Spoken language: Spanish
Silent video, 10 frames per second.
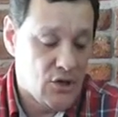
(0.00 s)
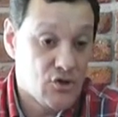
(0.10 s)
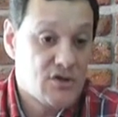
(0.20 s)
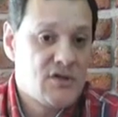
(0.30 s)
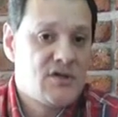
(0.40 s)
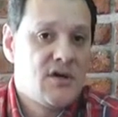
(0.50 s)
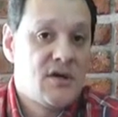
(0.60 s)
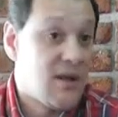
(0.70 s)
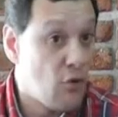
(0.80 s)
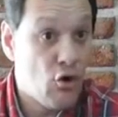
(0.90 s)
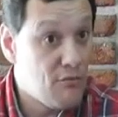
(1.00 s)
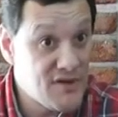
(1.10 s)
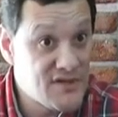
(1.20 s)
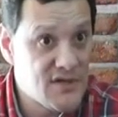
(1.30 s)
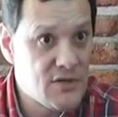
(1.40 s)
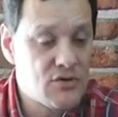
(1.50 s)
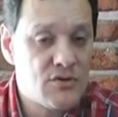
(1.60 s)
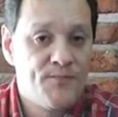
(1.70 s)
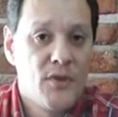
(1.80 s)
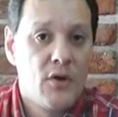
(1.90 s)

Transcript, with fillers: Entonces, estamos convencidos